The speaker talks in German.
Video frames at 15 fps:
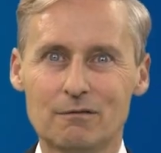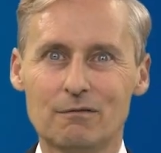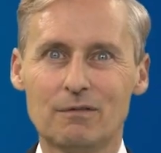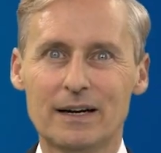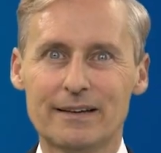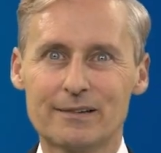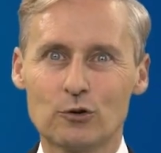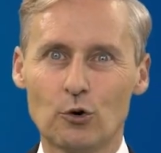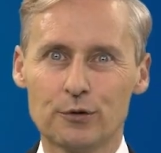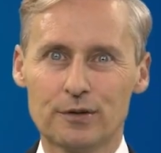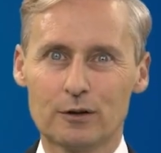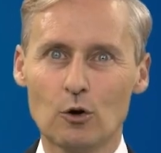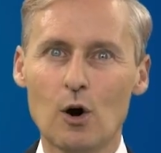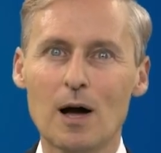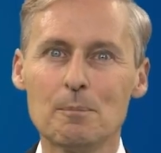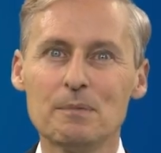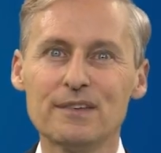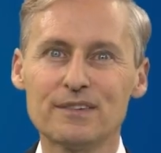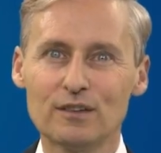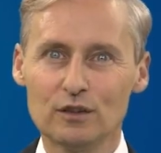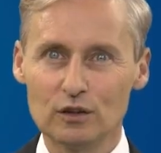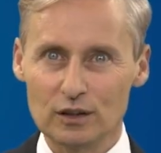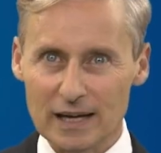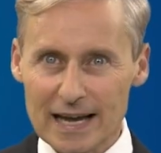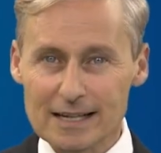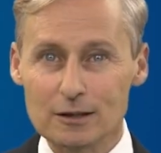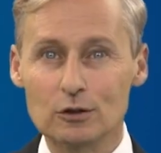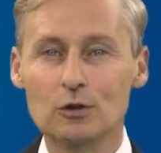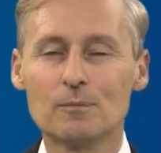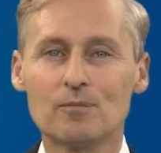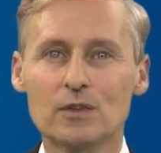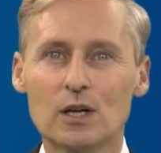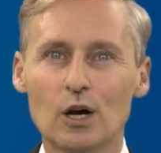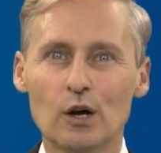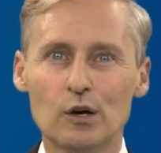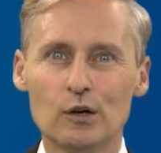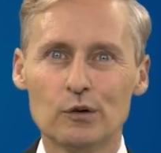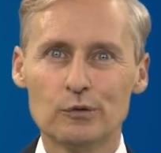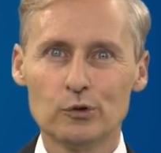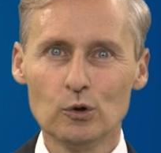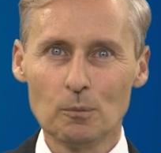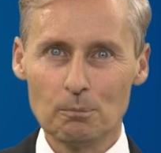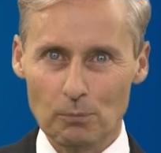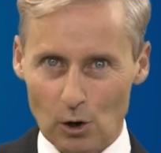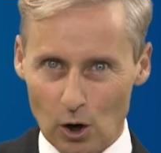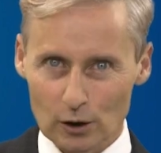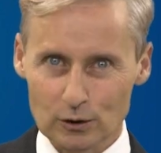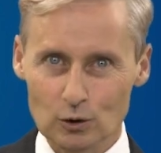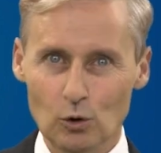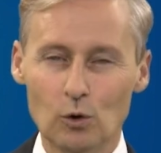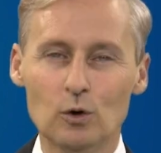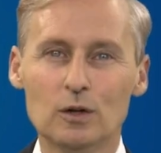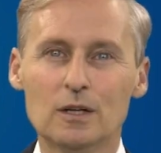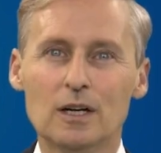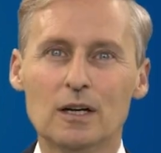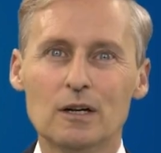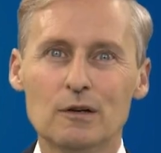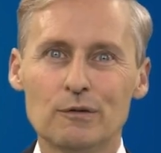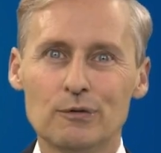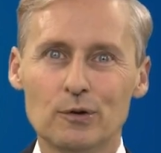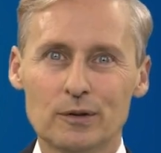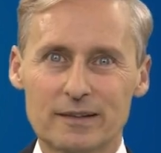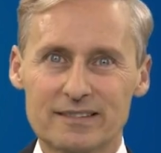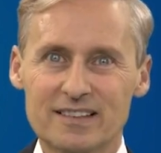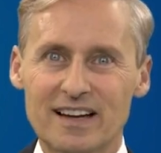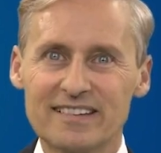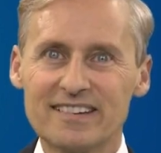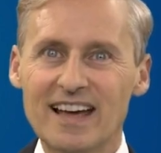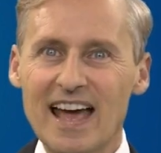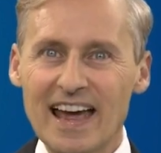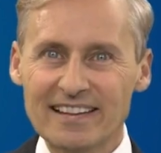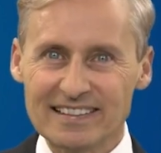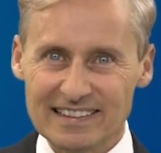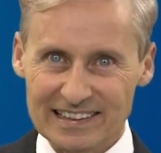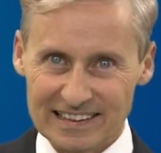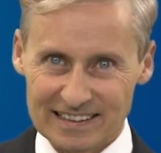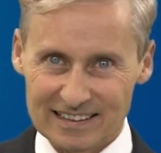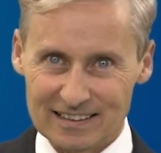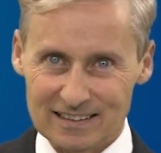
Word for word: weil es kostet ja doch ein bisschen Geld für Porto für das ganze Handling,